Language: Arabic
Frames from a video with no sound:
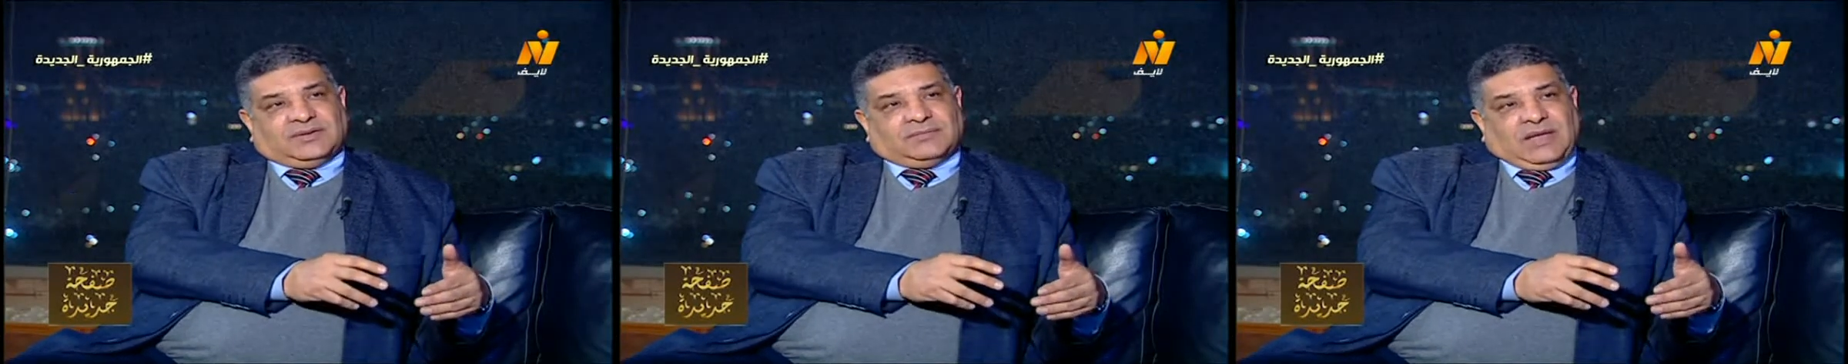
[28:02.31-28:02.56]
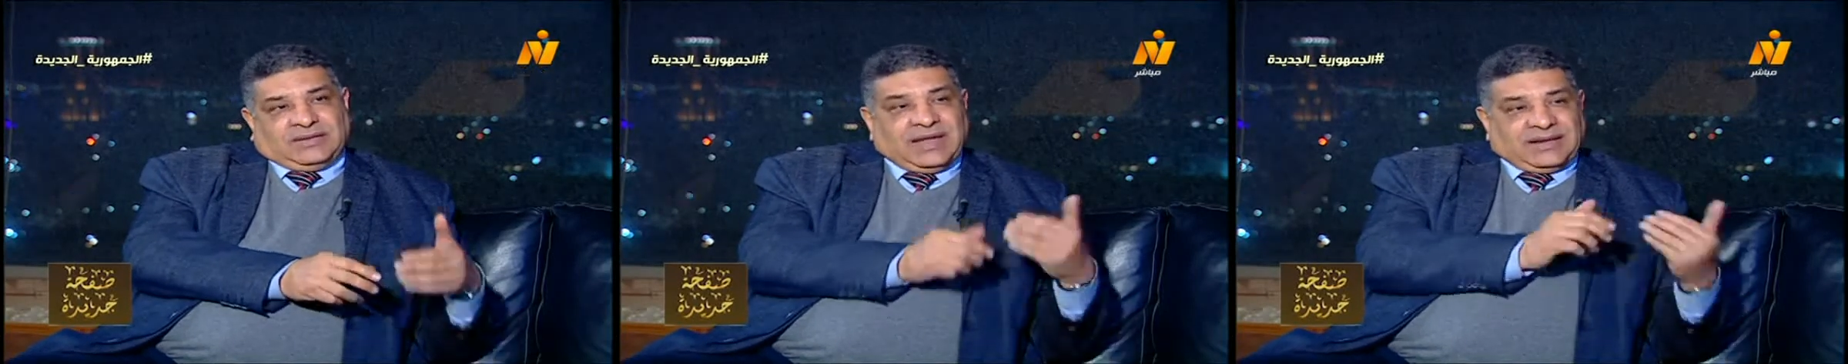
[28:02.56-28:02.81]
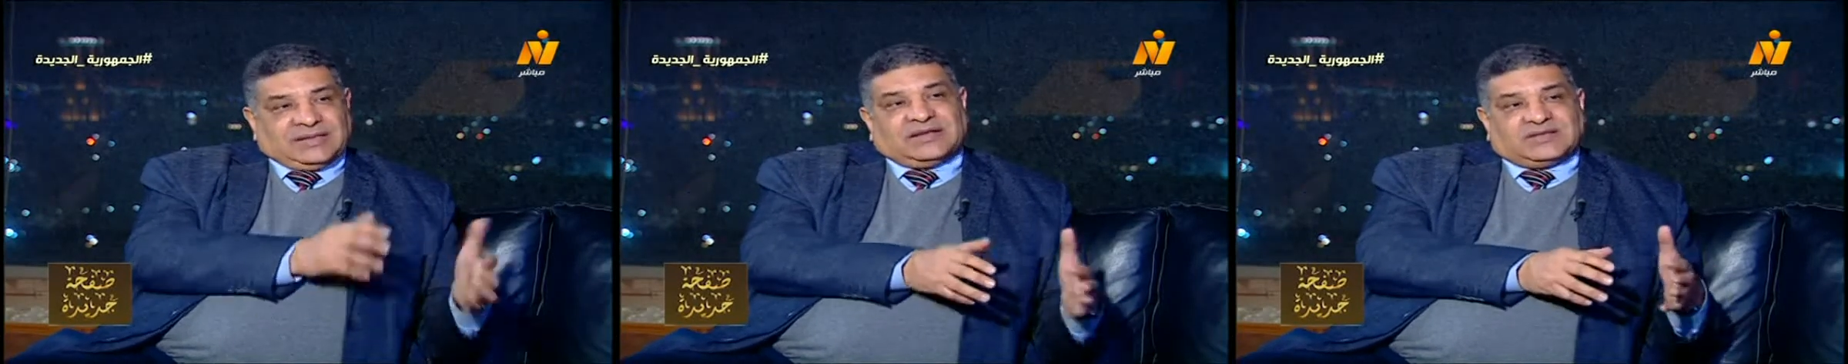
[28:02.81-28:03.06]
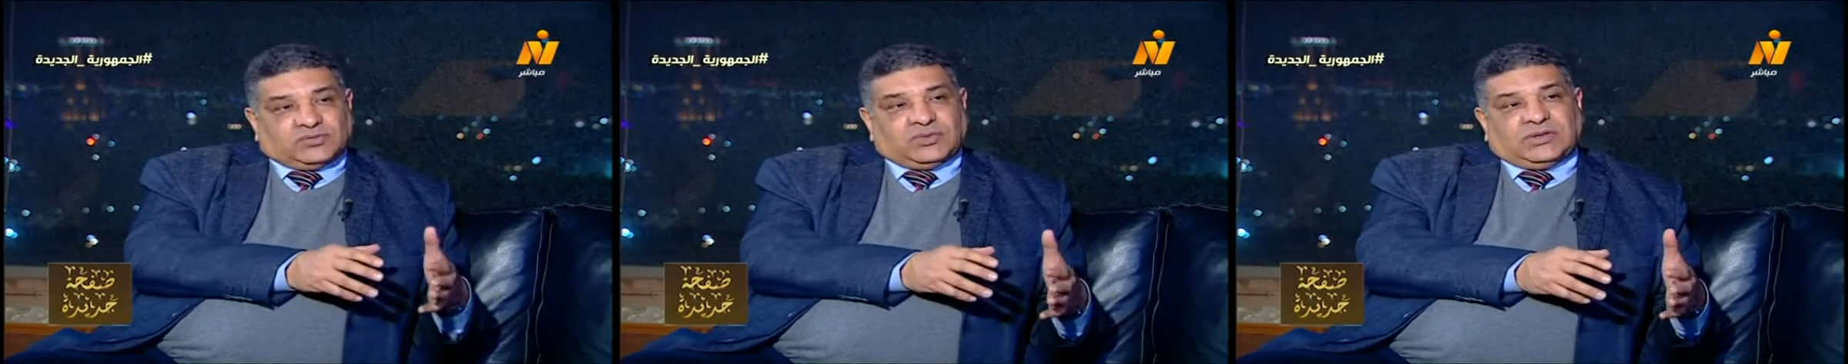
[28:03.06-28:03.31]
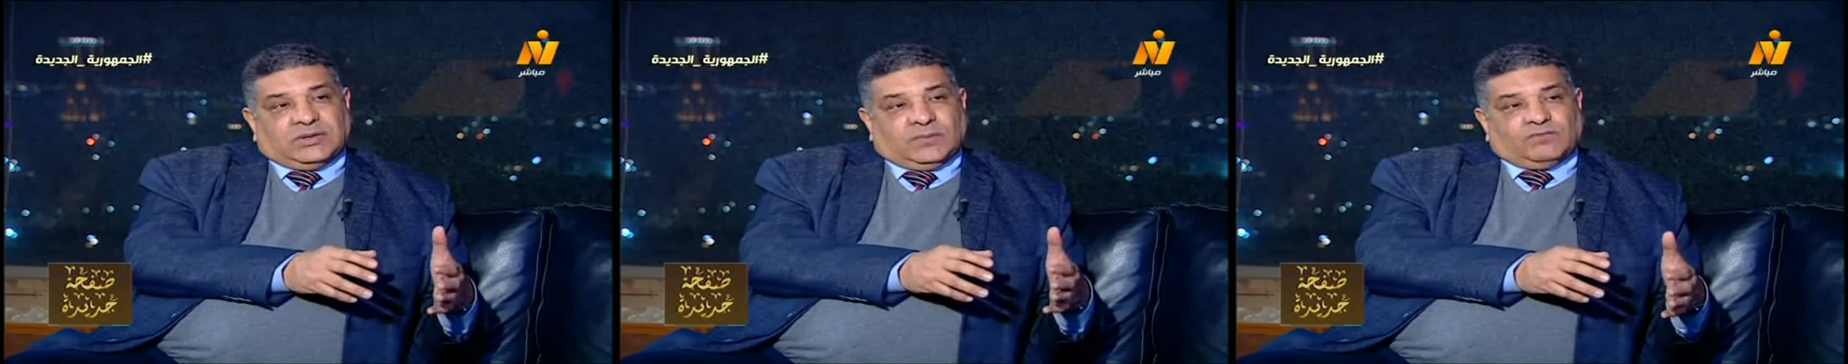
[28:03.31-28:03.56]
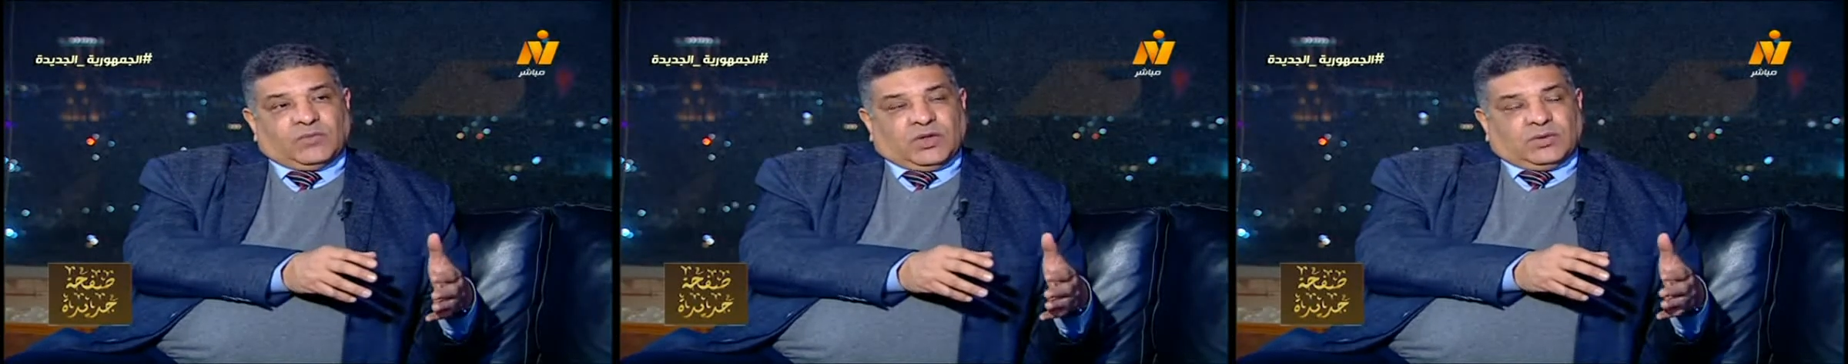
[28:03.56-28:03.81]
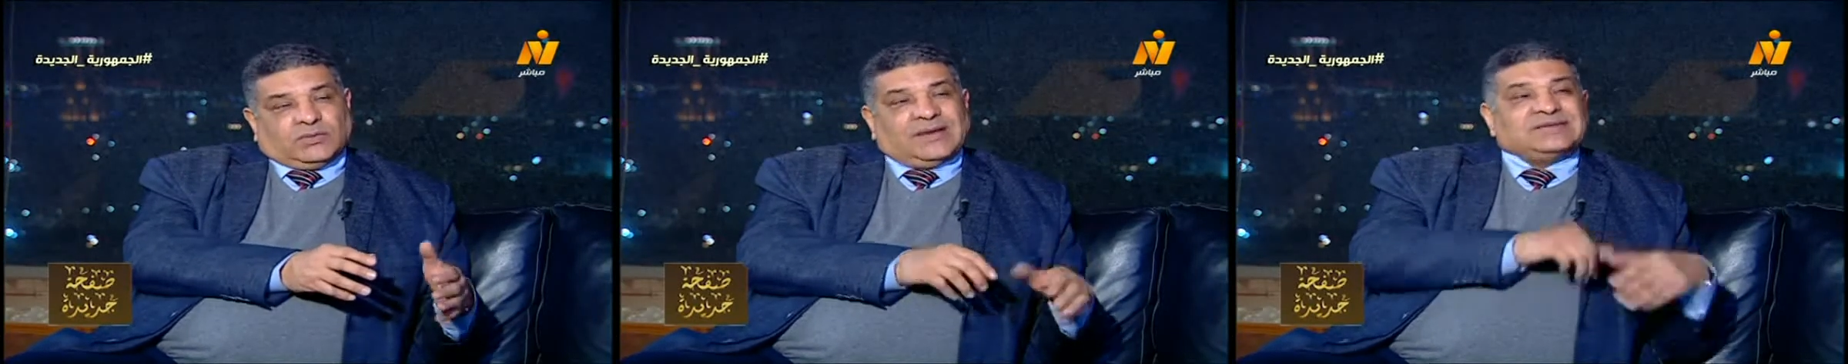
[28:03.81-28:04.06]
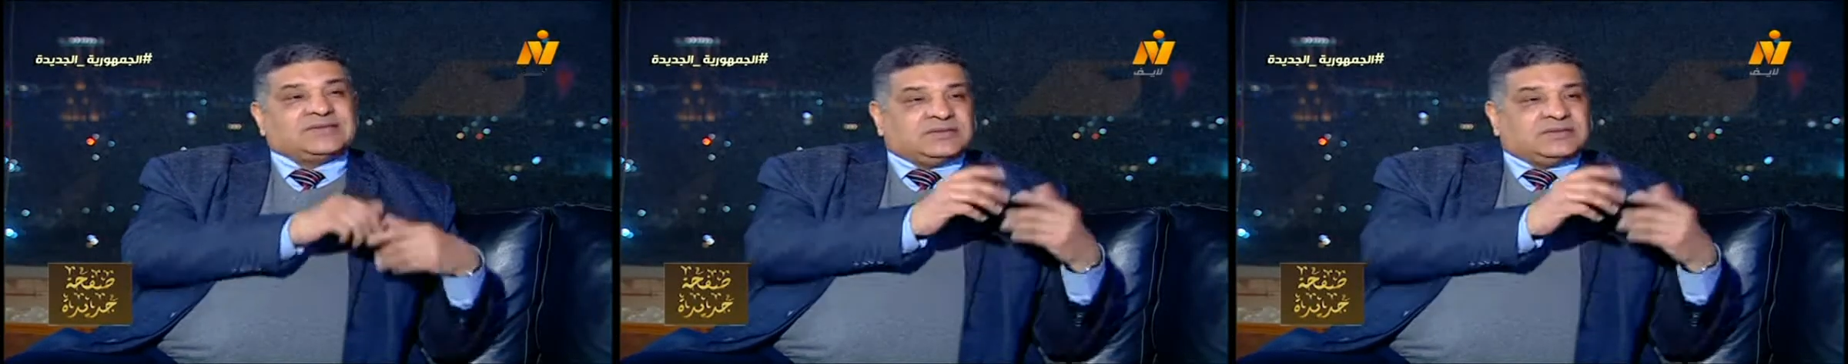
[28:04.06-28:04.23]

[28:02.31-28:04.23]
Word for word: محتاجه تسويق وهذا